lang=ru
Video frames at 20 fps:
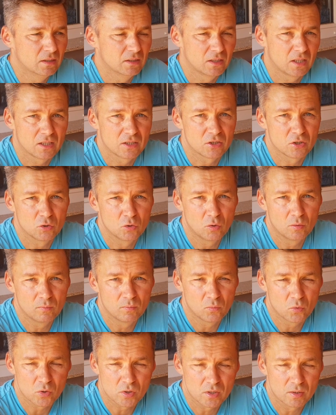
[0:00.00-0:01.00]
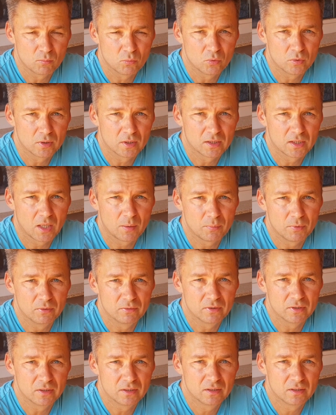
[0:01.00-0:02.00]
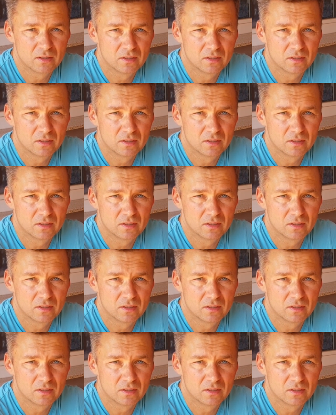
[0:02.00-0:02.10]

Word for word: Также дом можно будет отапливать